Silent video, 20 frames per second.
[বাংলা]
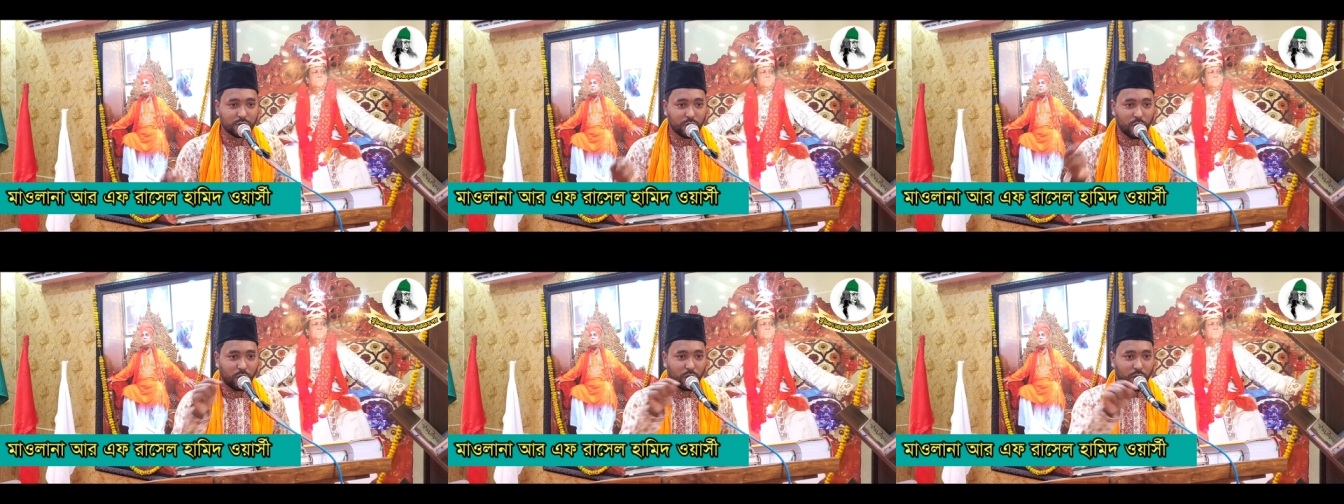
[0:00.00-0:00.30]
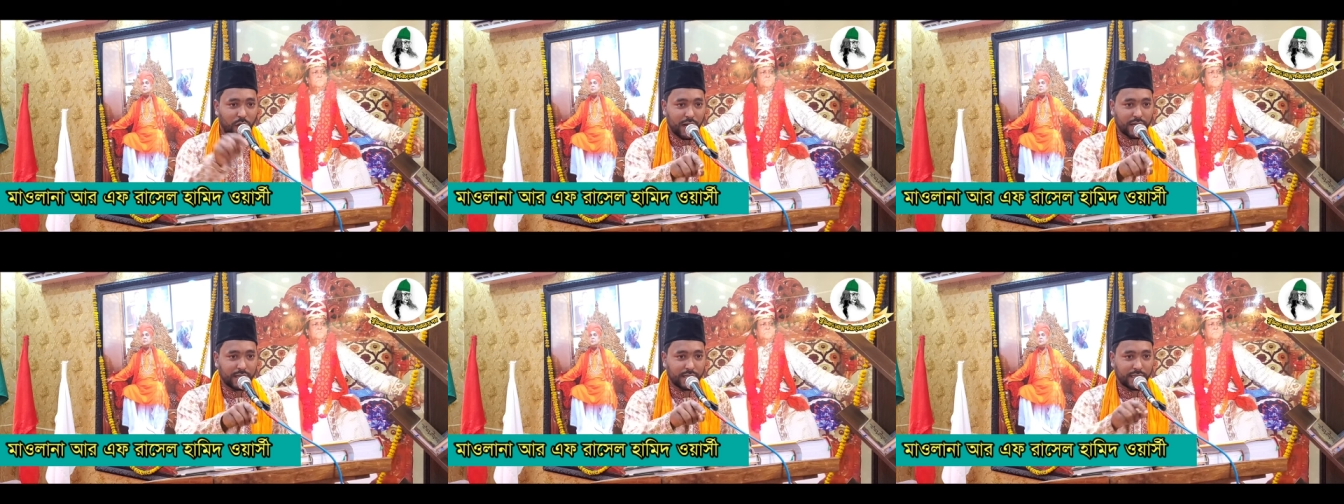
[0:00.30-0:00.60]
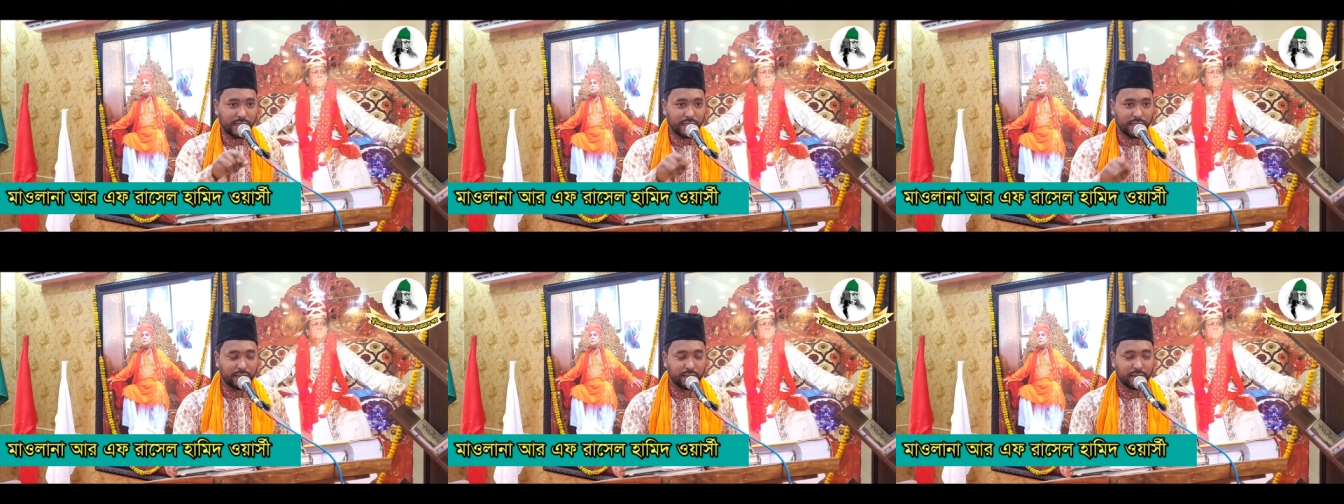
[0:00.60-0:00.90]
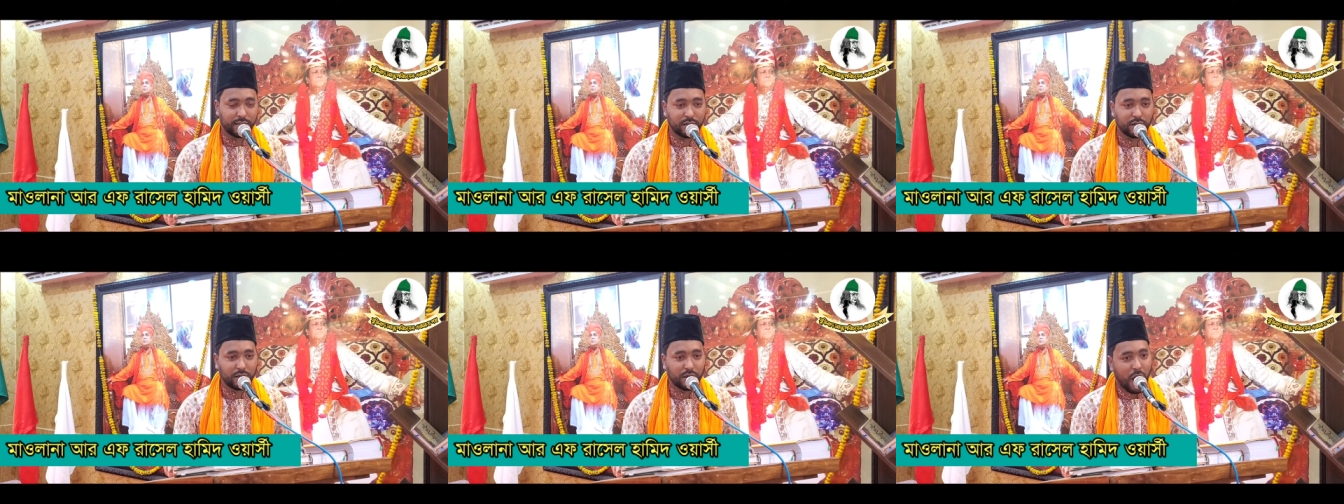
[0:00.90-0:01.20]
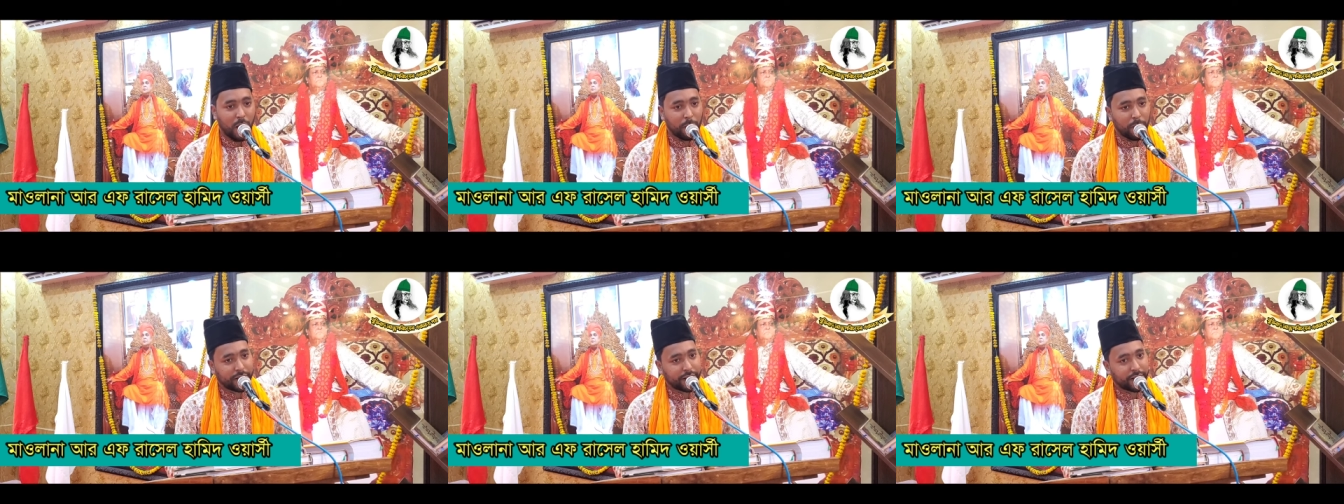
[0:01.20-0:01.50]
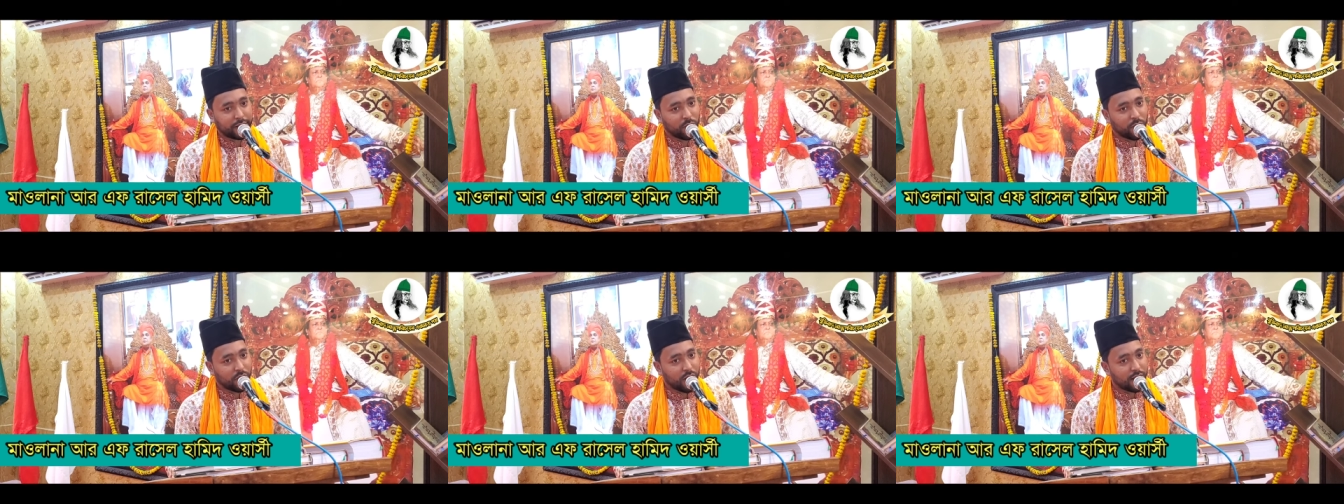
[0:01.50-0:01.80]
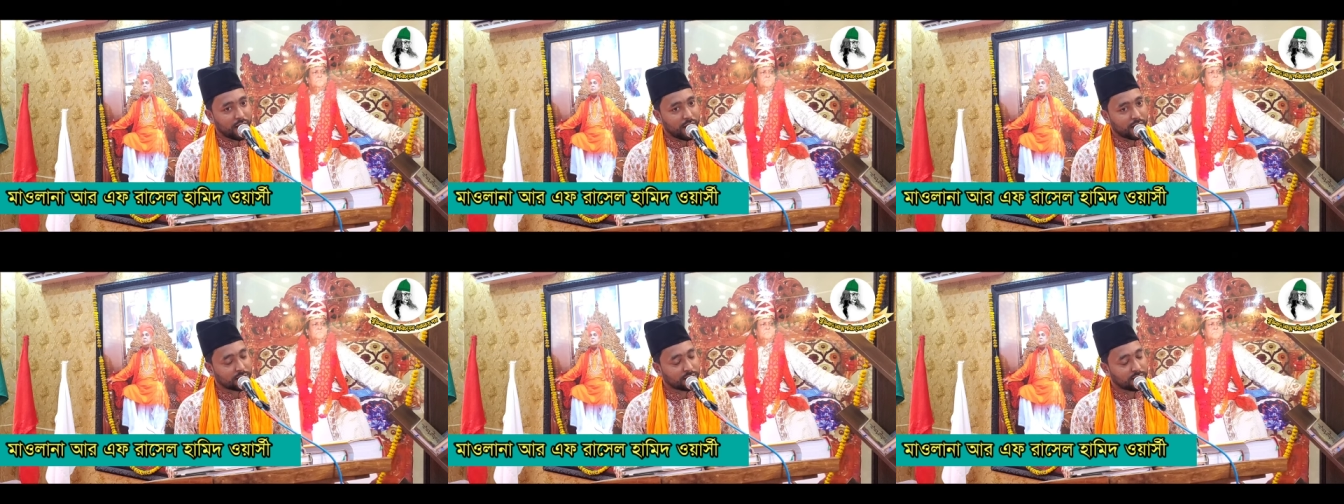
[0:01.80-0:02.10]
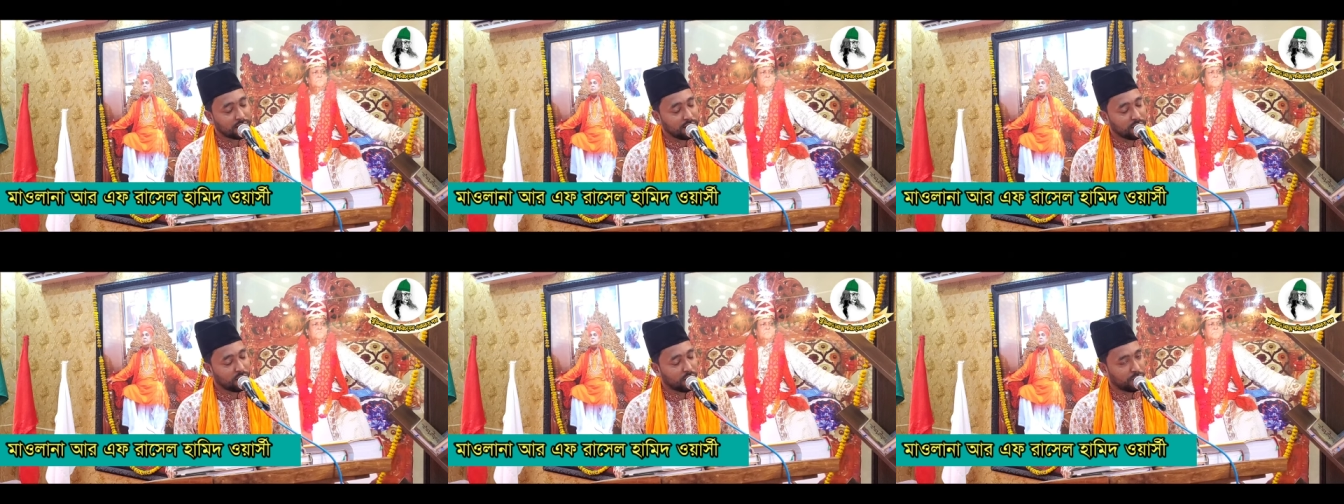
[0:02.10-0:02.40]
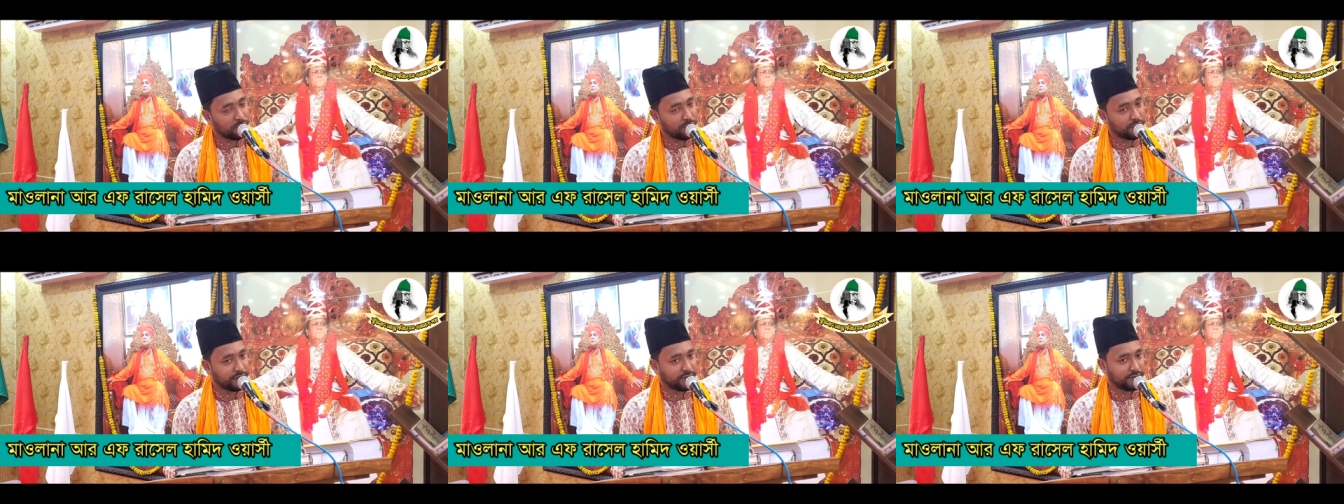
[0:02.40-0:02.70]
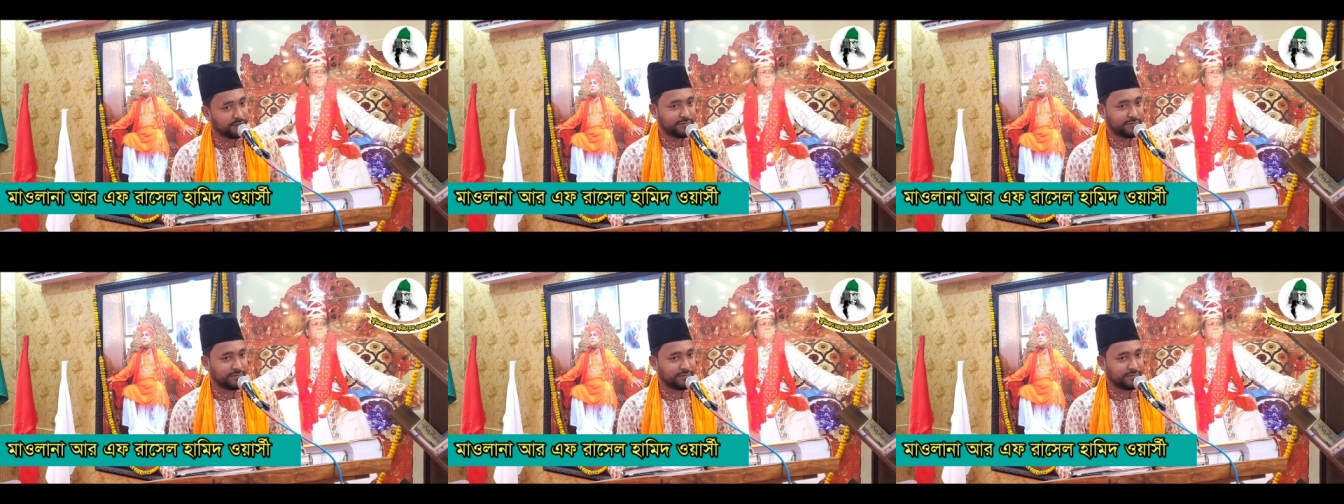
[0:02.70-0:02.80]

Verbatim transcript: চৌখাটে আমাকে করা নাড়তেই হবে